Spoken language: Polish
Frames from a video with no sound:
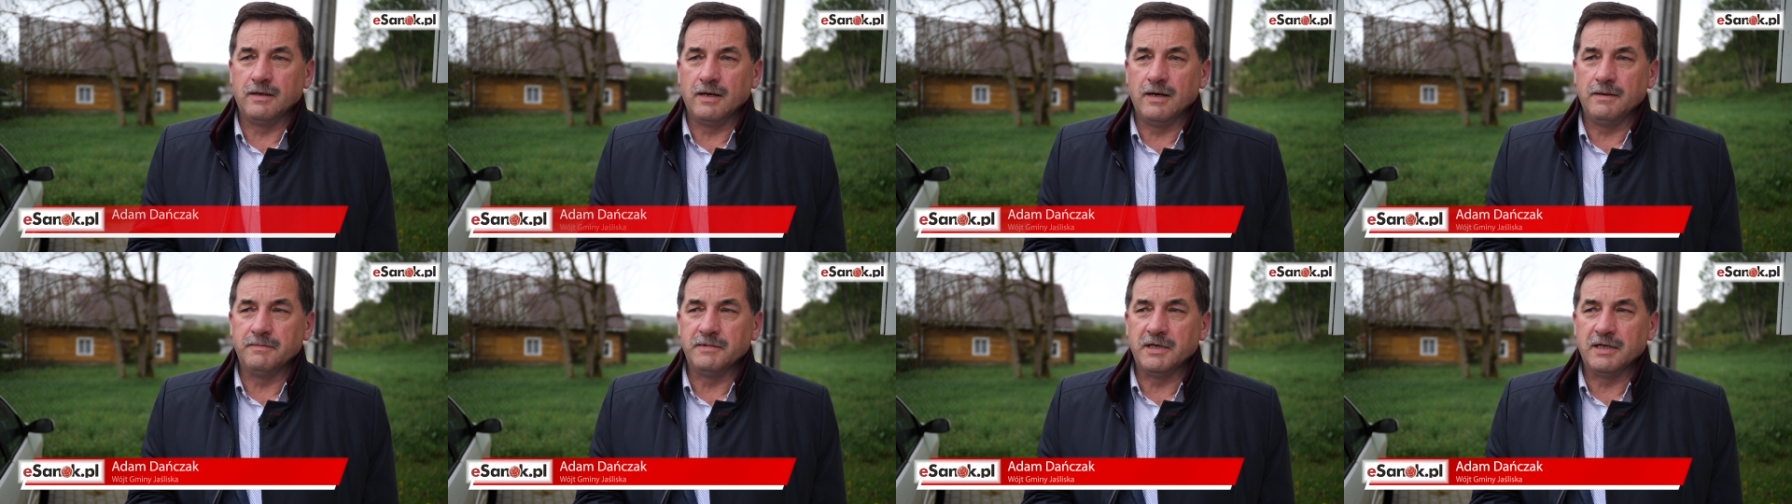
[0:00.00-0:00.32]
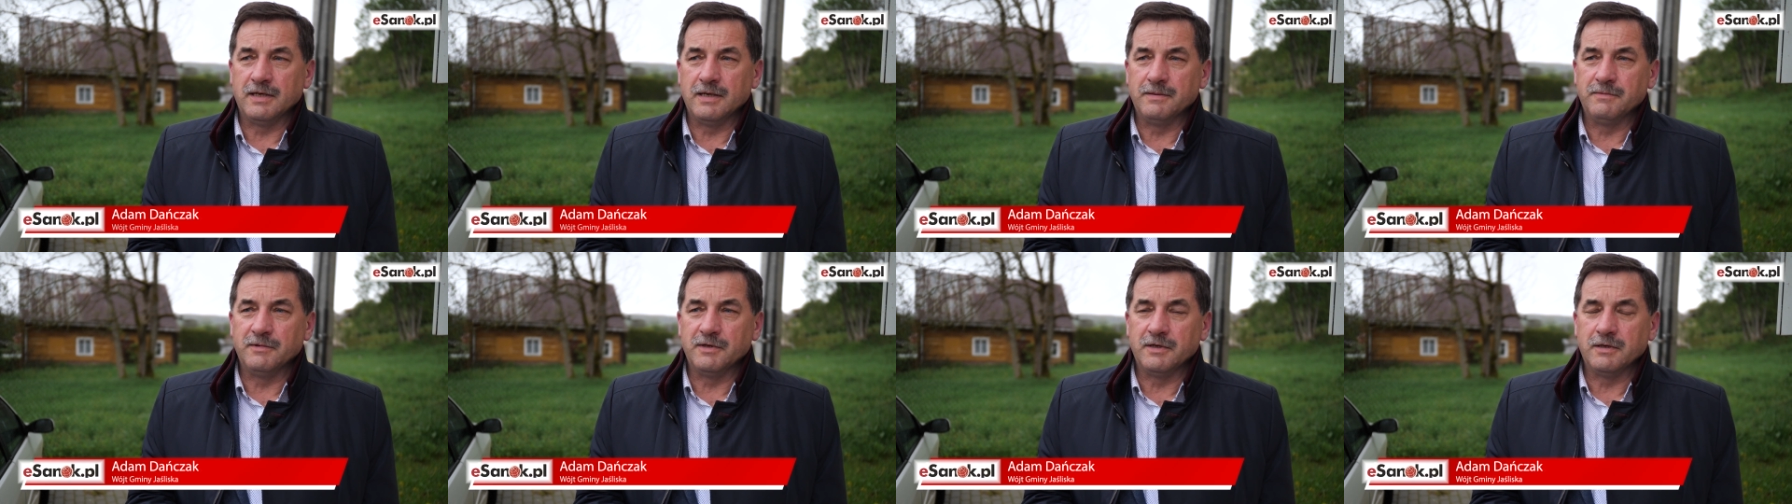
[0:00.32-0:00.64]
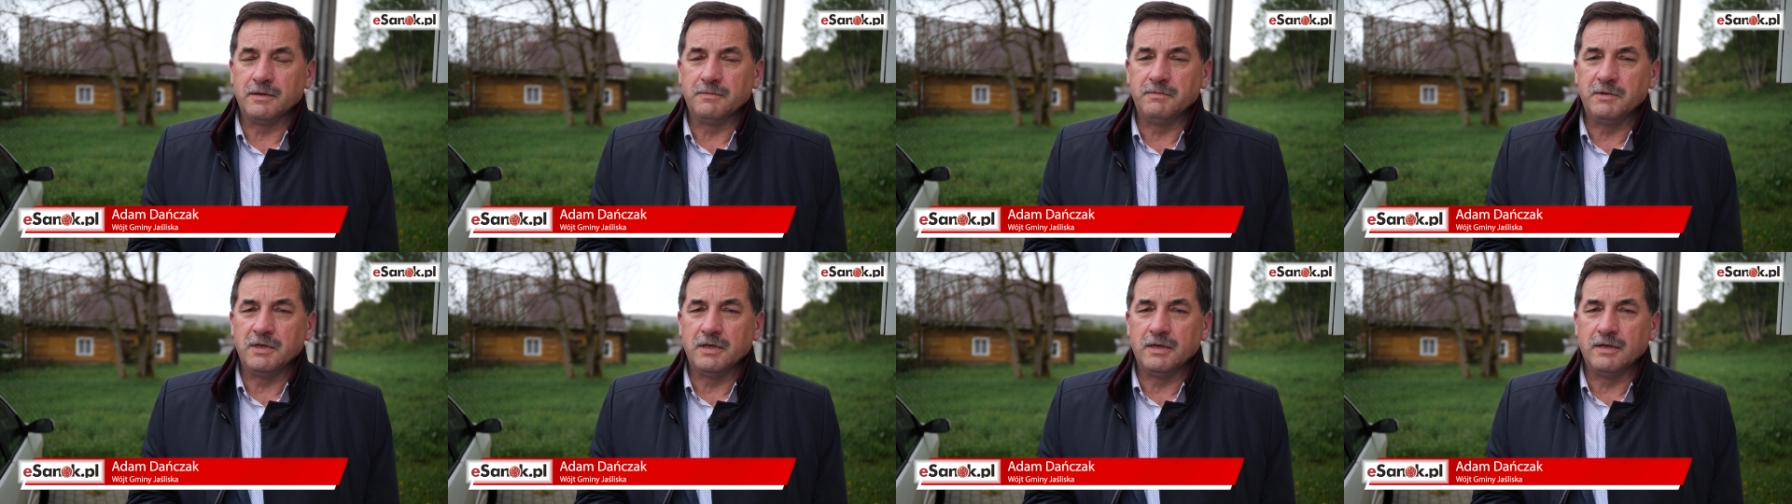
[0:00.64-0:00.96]
dla mnie, dla
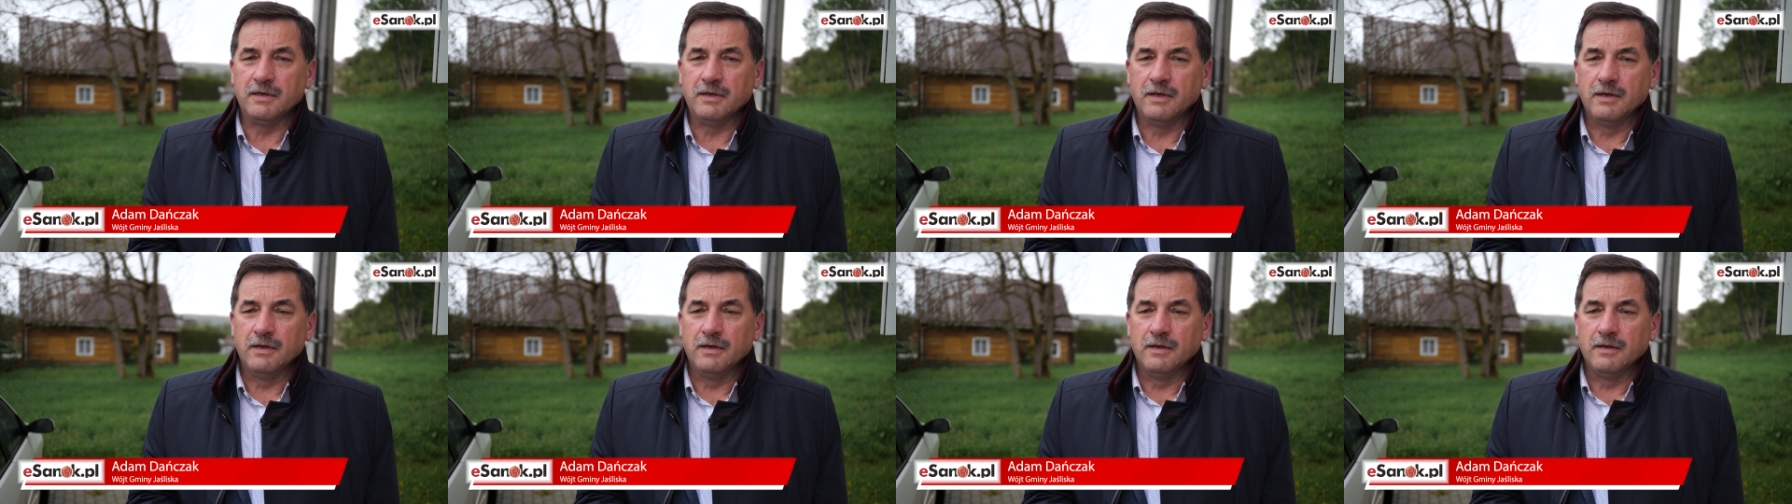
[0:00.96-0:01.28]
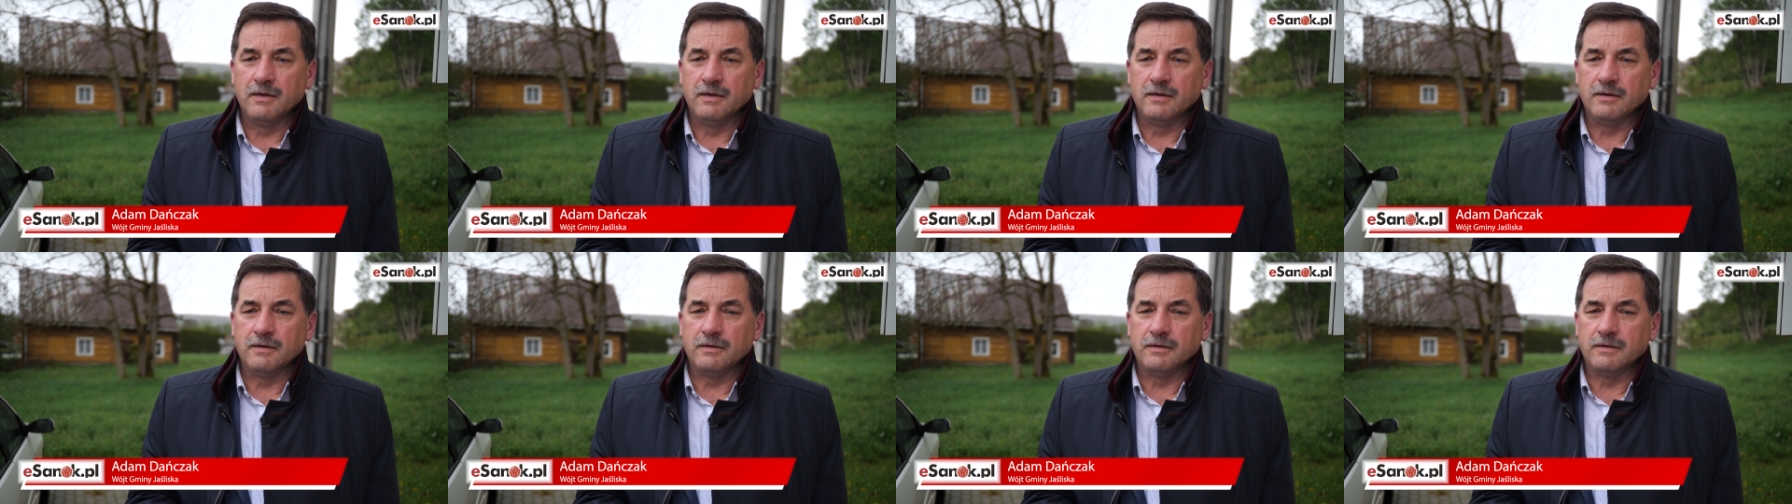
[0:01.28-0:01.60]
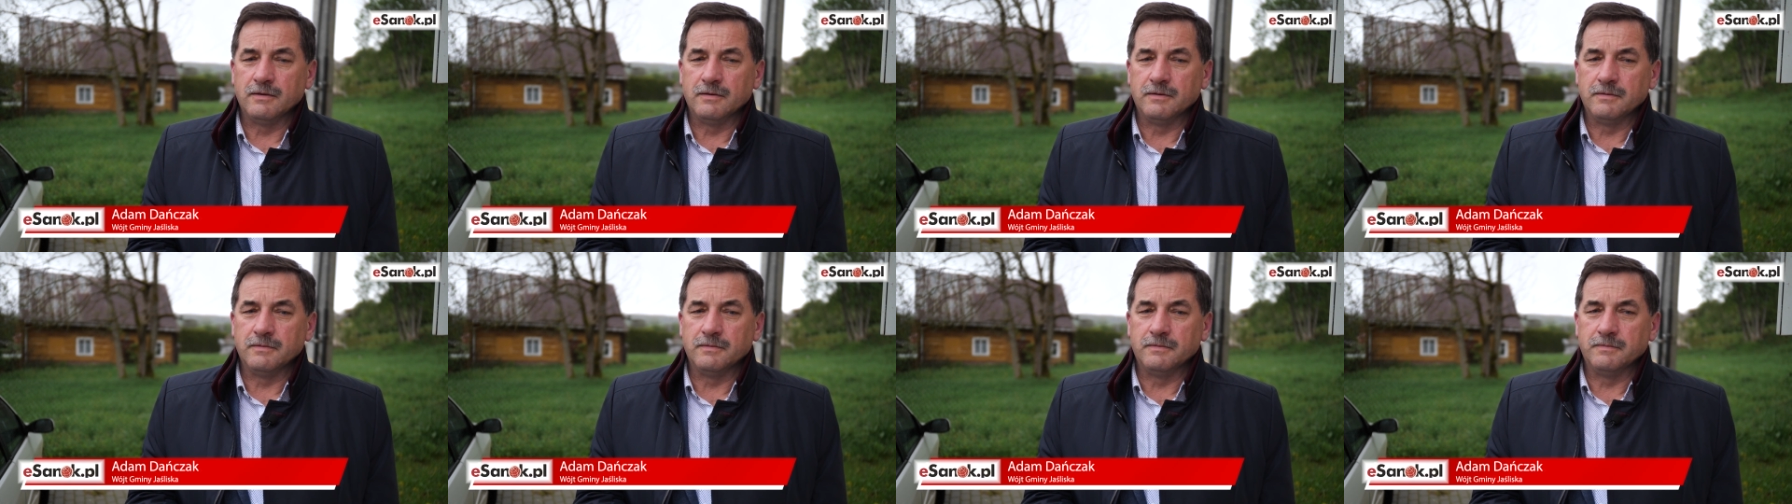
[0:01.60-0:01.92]
mojej gminy y,
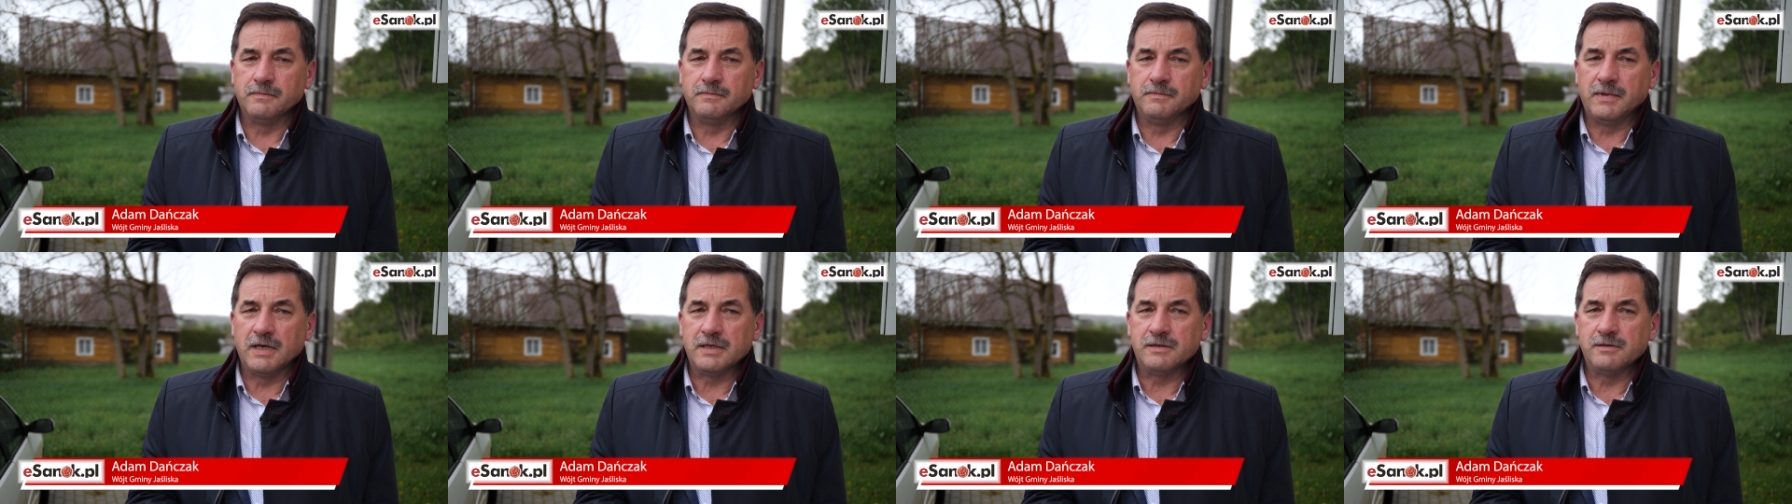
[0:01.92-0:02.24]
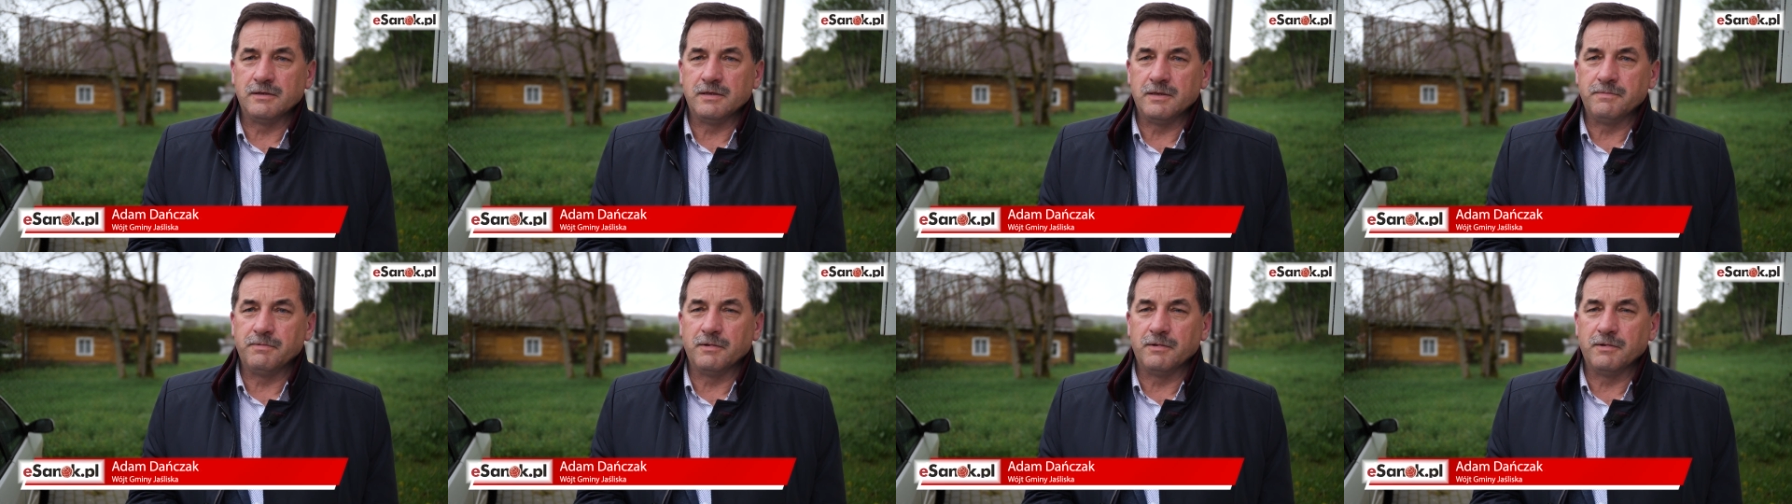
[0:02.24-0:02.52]
bardzo